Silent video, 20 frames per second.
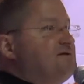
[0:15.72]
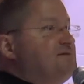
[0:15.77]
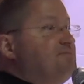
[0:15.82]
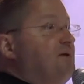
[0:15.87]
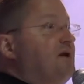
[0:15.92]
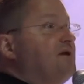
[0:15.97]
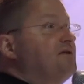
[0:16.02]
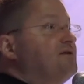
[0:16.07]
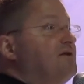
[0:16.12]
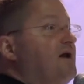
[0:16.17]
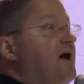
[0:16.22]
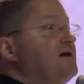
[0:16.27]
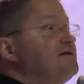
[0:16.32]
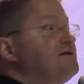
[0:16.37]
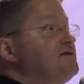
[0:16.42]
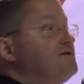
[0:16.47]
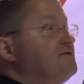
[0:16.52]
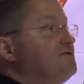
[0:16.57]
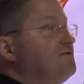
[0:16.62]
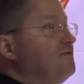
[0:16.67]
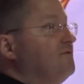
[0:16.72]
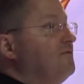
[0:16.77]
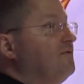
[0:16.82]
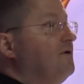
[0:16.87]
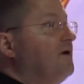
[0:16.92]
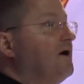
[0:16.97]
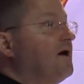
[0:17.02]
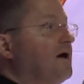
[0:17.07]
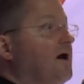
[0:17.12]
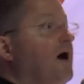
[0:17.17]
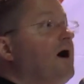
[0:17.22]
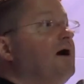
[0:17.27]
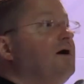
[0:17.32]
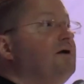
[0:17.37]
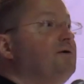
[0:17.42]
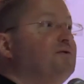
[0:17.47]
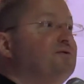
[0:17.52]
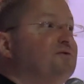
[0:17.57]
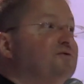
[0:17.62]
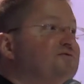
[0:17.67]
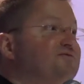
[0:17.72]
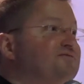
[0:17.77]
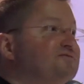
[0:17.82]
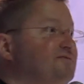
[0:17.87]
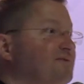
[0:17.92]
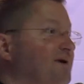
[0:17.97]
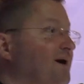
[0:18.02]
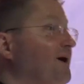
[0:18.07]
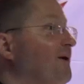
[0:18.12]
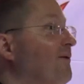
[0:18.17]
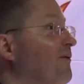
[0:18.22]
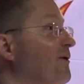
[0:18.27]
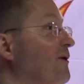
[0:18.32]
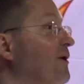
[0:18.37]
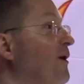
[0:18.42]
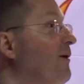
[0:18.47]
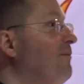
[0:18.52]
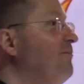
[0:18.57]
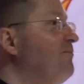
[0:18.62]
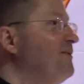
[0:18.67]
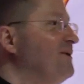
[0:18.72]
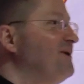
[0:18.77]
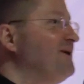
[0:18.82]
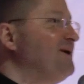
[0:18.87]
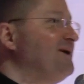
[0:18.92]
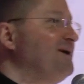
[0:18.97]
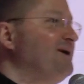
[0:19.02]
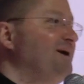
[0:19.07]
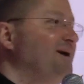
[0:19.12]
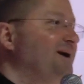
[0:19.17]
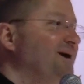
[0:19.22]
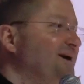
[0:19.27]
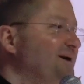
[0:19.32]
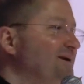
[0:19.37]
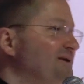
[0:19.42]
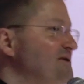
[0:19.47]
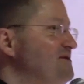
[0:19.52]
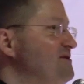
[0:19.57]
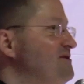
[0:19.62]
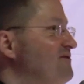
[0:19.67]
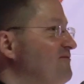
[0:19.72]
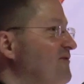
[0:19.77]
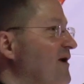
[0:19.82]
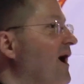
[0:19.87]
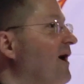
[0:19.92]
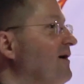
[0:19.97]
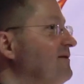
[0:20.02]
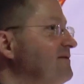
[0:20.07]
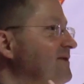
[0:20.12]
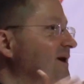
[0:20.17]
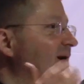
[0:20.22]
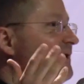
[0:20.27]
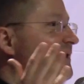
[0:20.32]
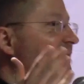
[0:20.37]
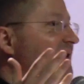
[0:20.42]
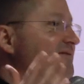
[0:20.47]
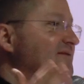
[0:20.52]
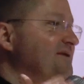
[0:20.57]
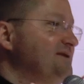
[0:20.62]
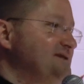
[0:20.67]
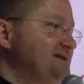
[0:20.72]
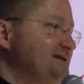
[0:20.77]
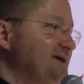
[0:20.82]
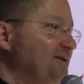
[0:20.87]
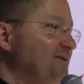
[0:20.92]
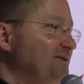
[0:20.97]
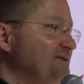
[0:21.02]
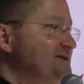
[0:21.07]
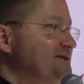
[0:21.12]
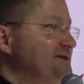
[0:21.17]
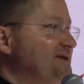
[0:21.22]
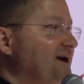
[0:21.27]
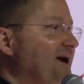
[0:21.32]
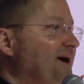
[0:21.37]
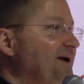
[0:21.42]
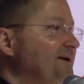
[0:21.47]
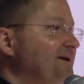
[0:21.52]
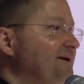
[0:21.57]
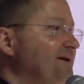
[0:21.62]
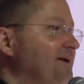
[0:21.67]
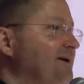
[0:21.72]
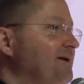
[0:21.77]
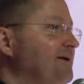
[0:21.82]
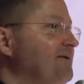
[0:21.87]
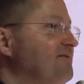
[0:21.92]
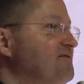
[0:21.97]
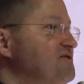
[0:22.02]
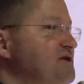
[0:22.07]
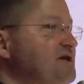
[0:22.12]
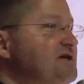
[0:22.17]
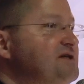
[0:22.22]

Z 15 krajów Europy i świata, nawet z Australii.